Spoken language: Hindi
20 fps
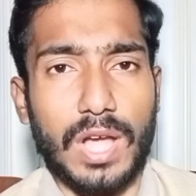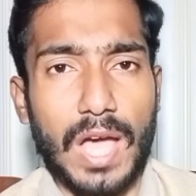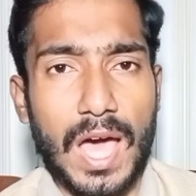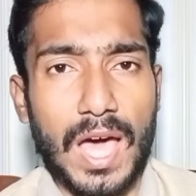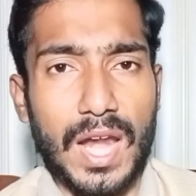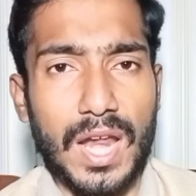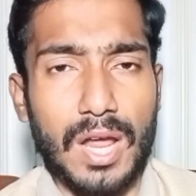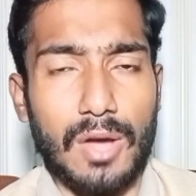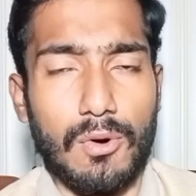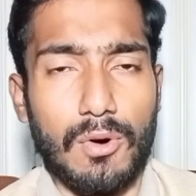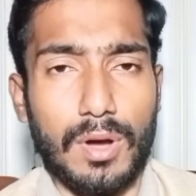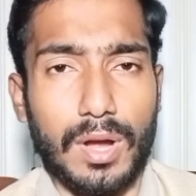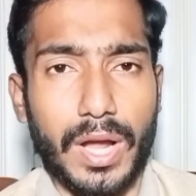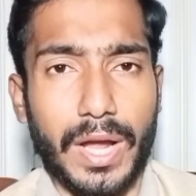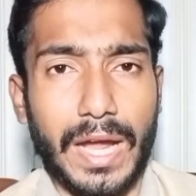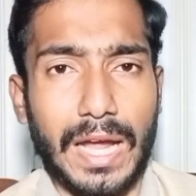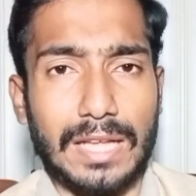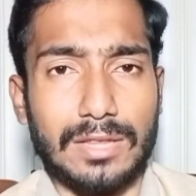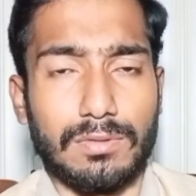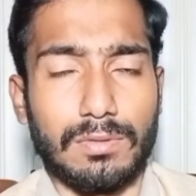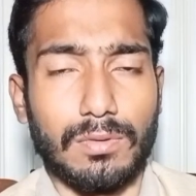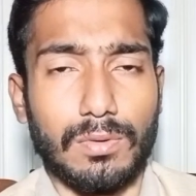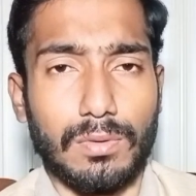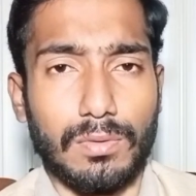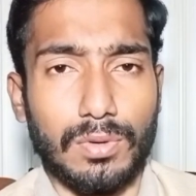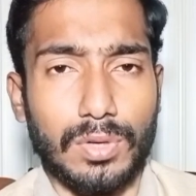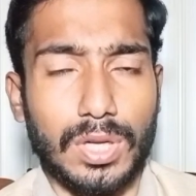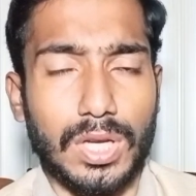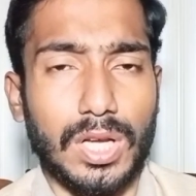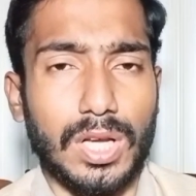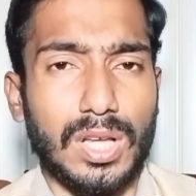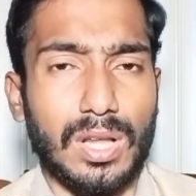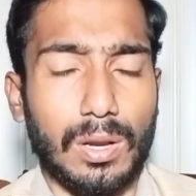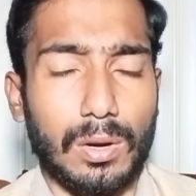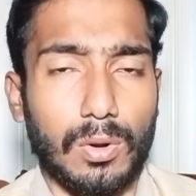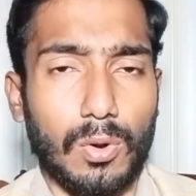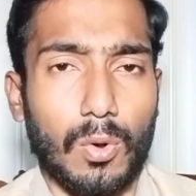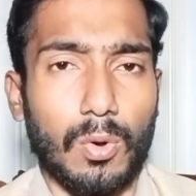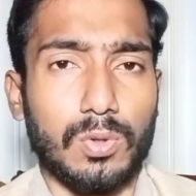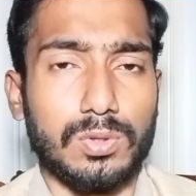वो कह रहे होंगे तो उनकी
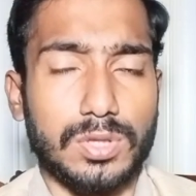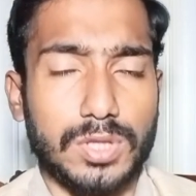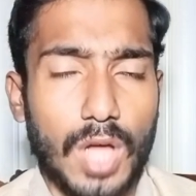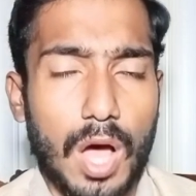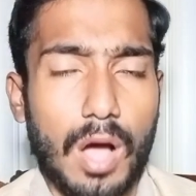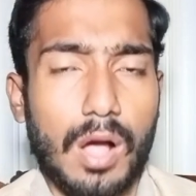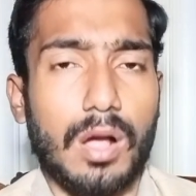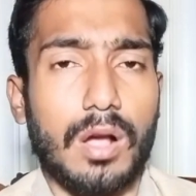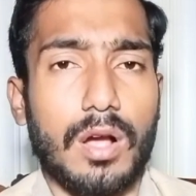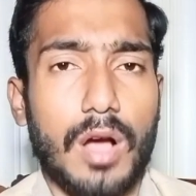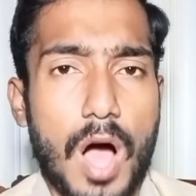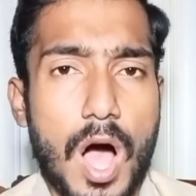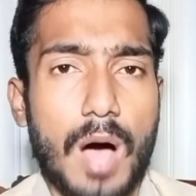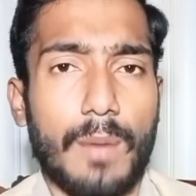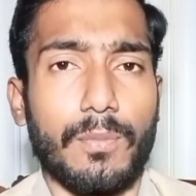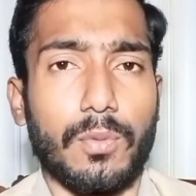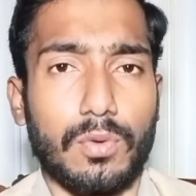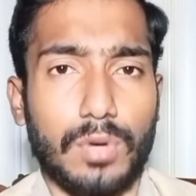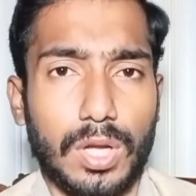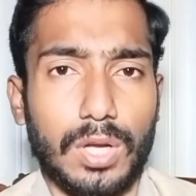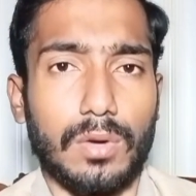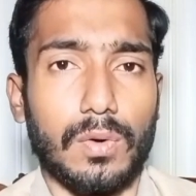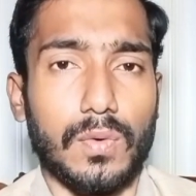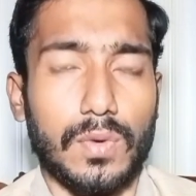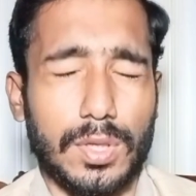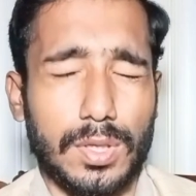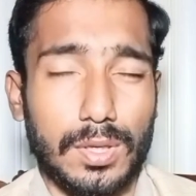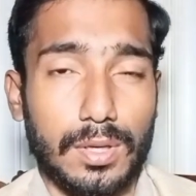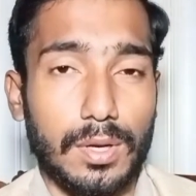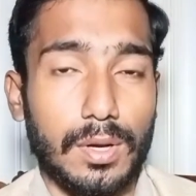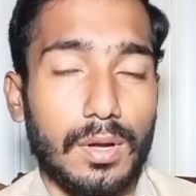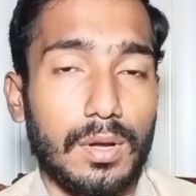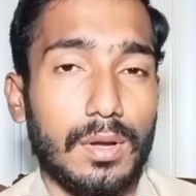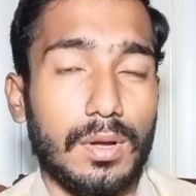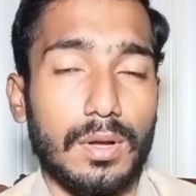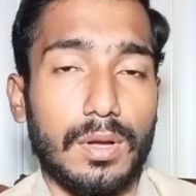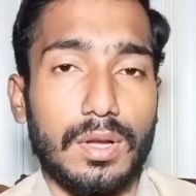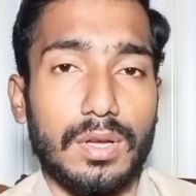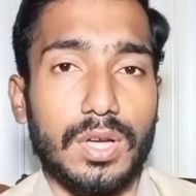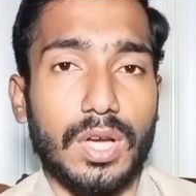रोह तक काम उठी होगी
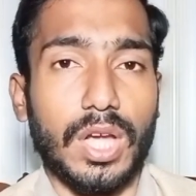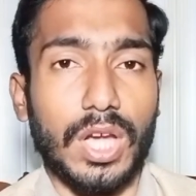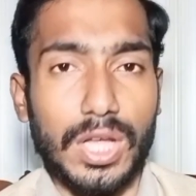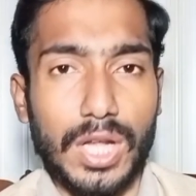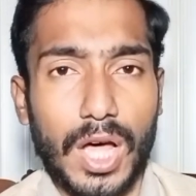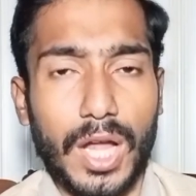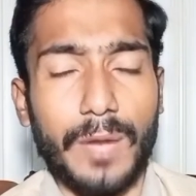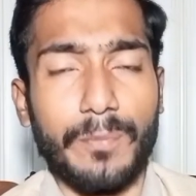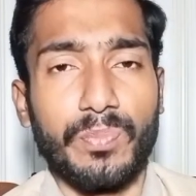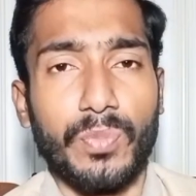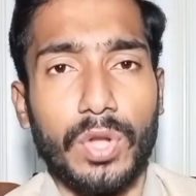यकीन